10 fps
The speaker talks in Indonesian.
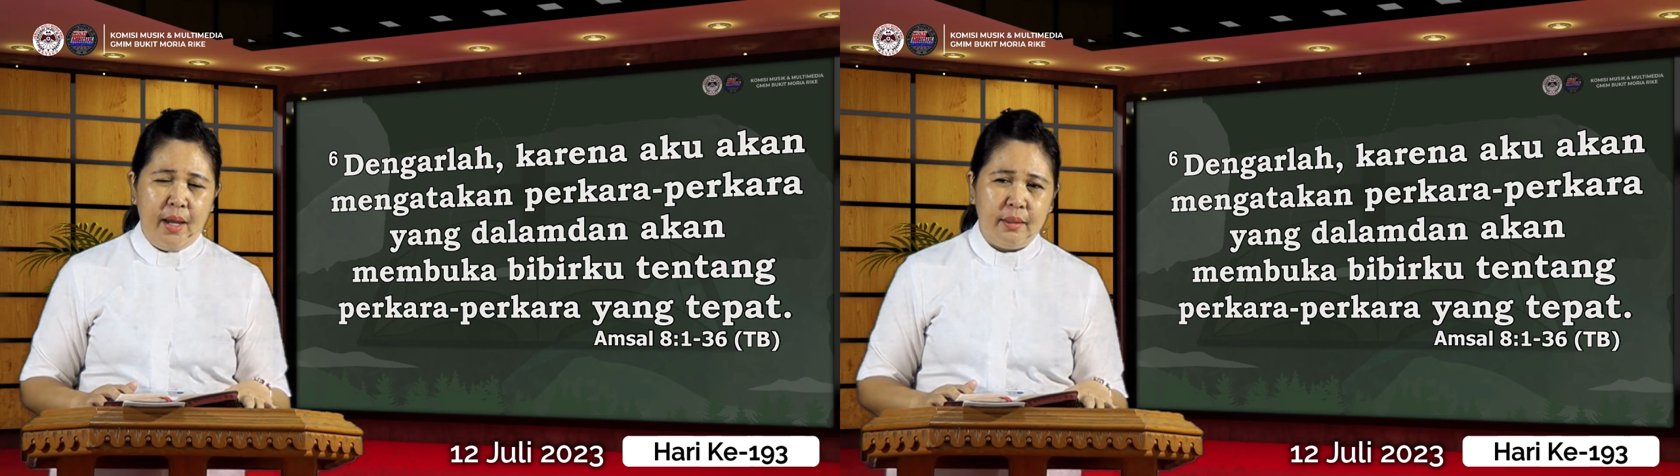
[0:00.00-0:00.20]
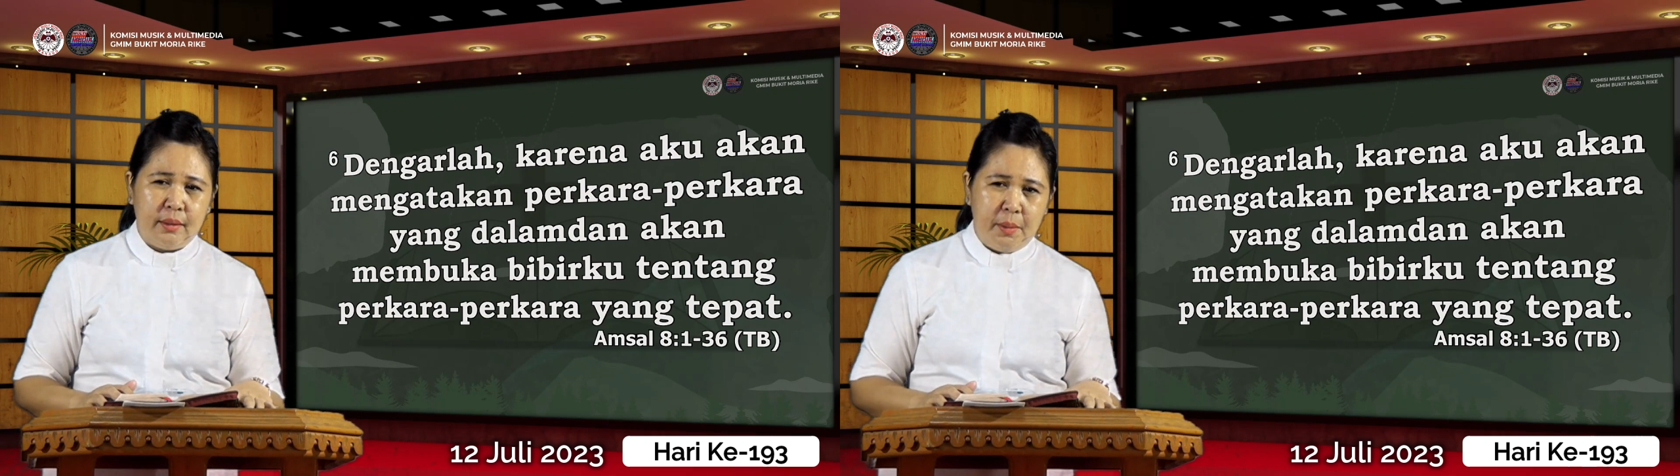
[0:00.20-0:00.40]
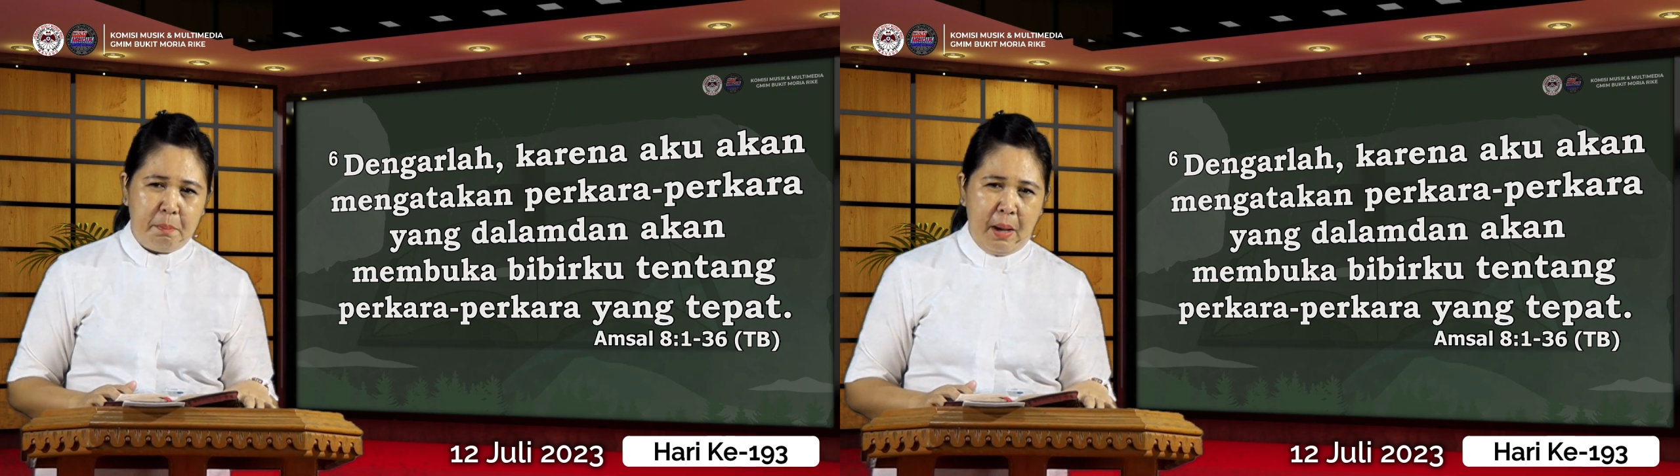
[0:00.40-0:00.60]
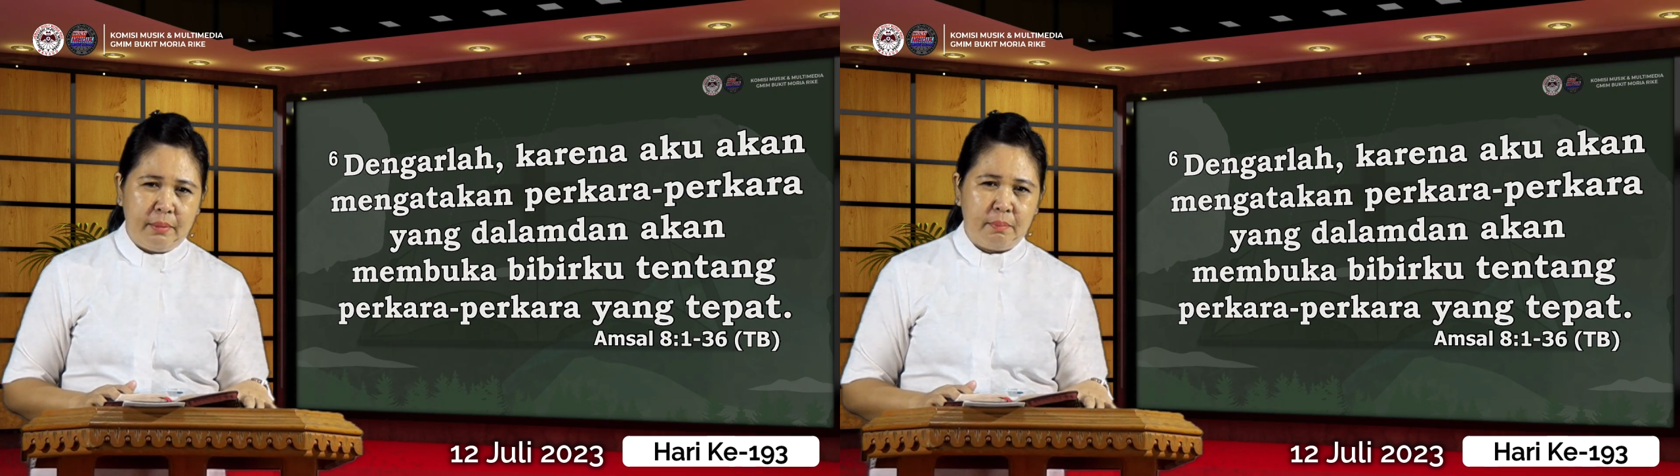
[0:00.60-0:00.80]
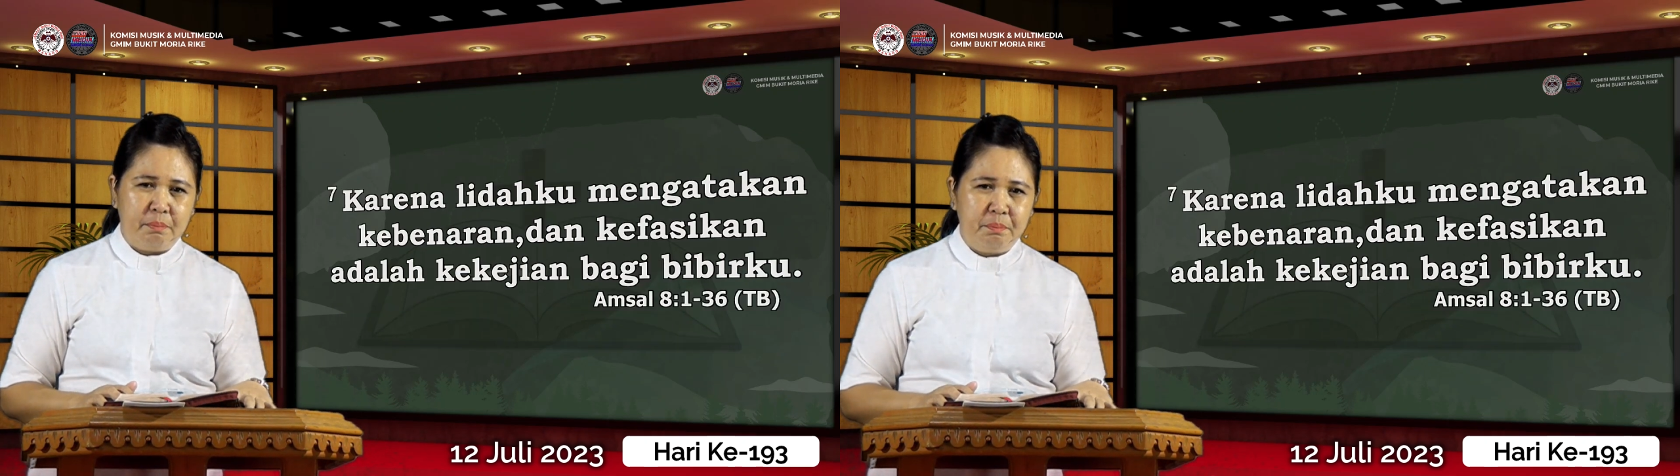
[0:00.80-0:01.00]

yang tepat.